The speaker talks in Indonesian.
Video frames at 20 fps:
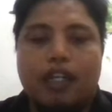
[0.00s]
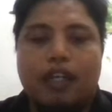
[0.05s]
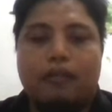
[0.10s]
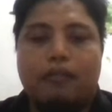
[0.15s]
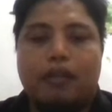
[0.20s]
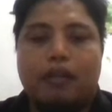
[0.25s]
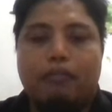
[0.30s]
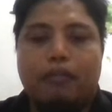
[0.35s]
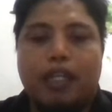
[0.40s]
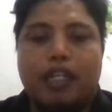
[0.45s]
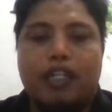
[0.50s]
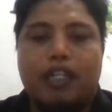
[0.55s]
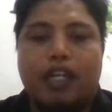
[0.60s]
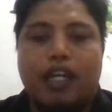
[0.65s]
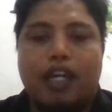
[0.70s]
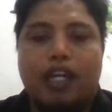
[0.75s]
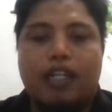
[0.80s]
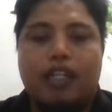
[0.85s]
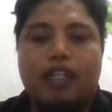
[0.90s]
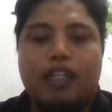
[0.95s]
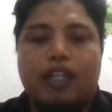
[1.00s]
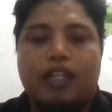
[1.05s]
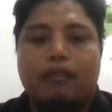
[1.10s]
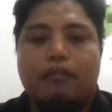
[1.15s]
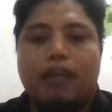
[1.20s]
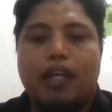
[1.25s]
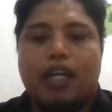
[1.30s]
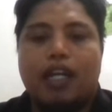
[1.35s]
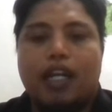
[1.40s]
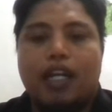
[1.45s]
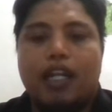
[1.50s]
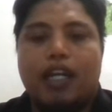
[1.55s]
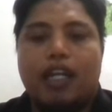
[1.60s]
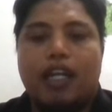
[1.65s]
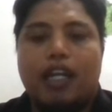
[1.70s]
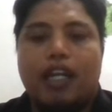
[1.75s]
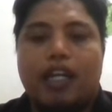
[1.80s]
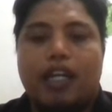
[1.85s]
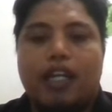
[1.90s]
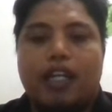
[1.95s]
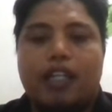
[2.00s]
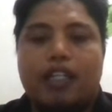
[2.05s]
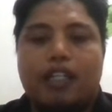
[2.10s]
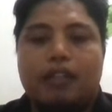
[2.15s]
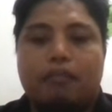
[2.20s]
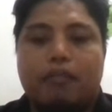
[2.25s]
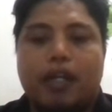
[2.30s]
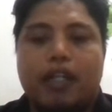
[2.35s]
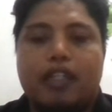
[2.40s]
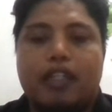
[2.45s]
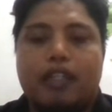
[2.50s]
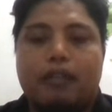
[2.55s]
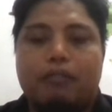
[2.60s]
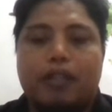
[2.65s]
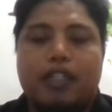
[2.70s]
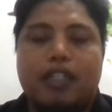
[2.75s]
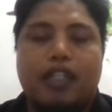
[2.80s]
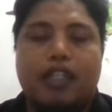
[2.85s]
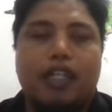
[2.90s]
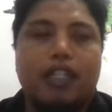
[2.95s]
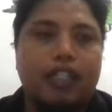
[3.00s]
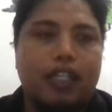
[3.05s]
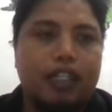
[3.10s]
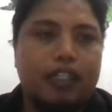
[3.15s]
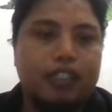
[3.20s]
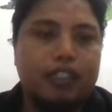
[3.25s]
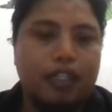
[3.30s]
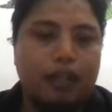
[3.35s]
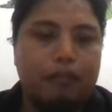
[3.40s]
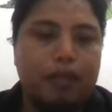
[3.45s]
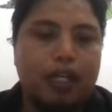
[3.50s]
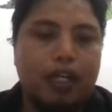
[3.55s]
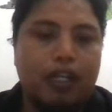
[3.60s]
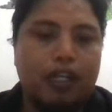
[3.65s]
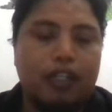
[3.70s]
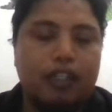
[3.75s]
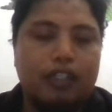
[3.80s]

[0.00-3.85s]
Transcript: perbedaan dari makalah lain pada bidang yang sama.